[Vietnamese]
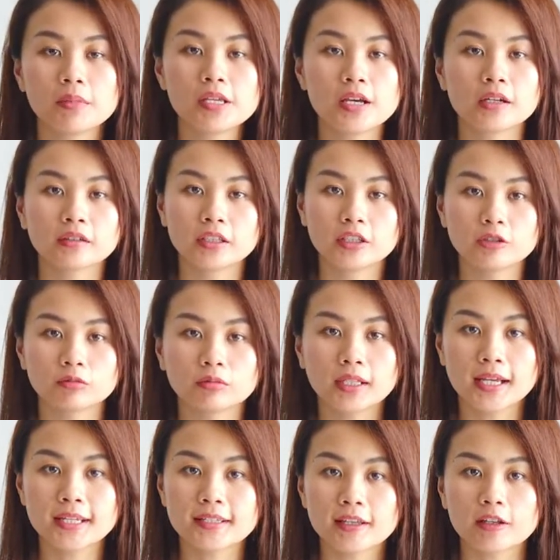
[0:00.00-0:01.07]
bây giờ thì
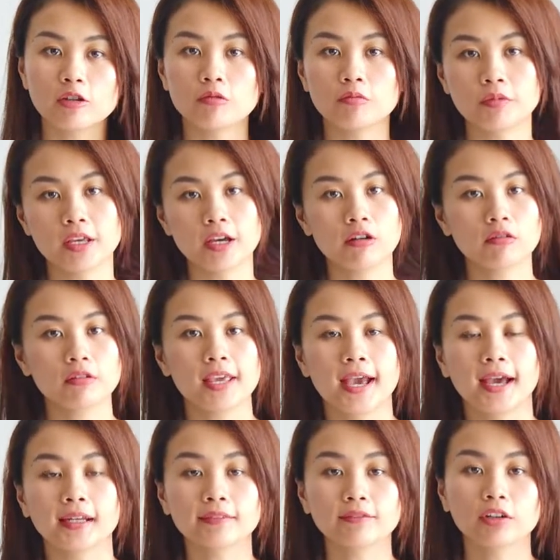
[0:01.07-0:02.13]
chúng ta sẽ cùng nhau
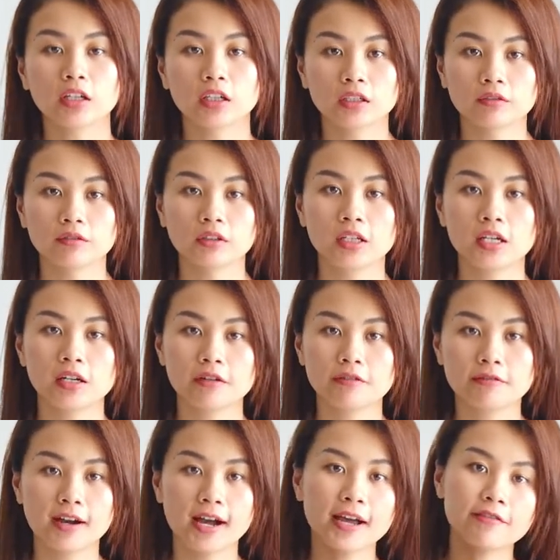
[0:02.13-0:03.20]
giãn phần
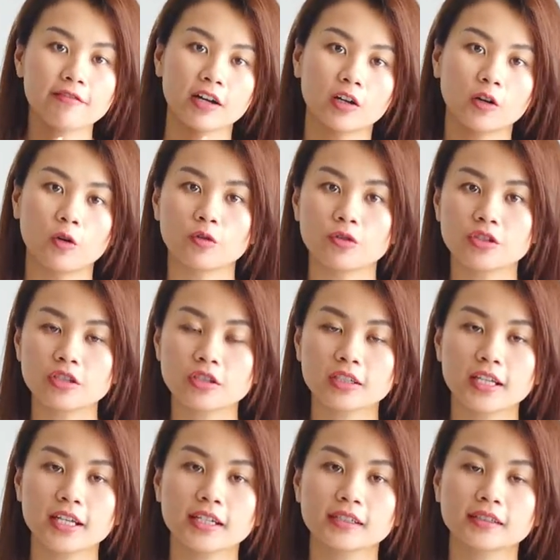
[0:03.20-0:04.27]
cơ vai và cổ
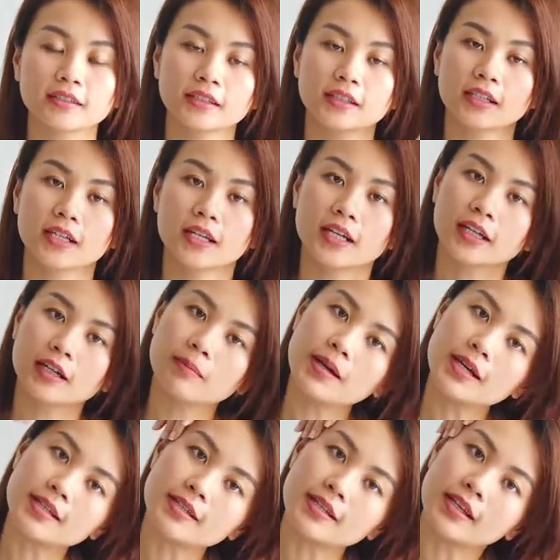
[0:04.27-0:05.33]
trước nhé
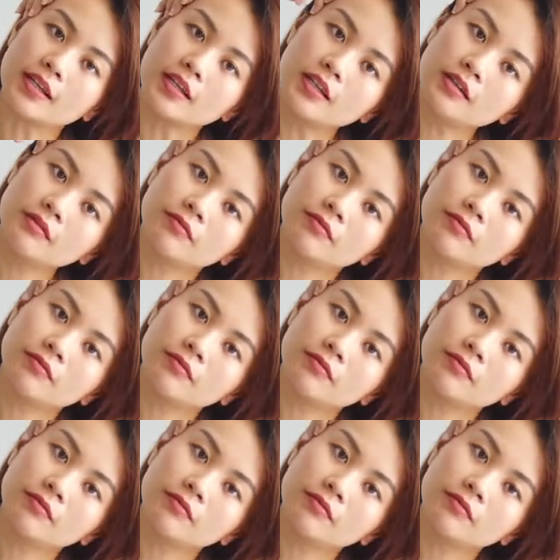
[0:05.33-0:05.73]
các bạn sẽ